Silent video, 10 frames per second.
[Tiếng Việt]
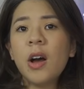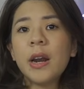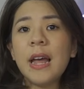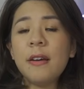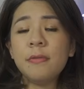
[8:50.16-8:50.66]

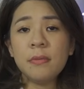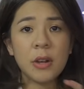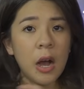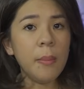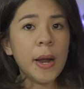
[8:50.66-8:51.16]
hoặc là
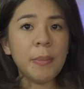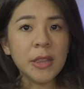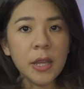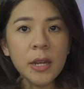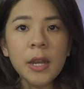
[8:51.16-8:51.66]
gõ bằng
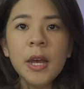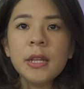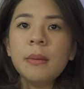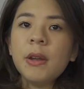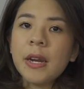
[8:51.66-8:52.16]
máy tính
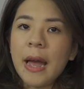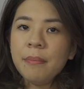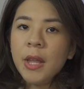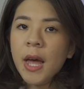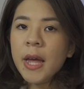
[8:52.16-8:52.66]
thì mình
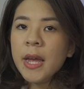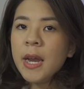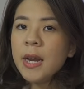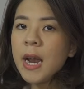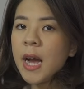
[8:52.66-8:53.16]
cảm
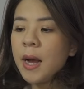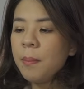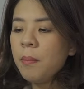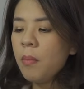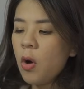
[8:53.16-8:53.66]
thấy
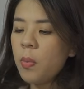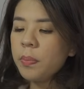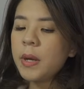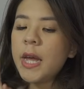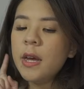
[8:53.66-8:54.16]
rằng
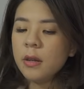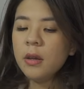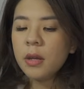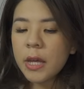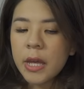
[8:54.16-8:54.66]
một cái hình
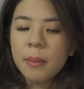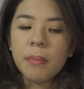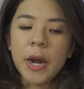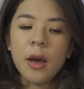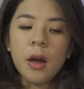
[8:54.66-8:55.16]
thức ghi
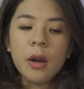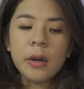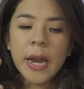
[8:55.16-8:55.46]
mà nó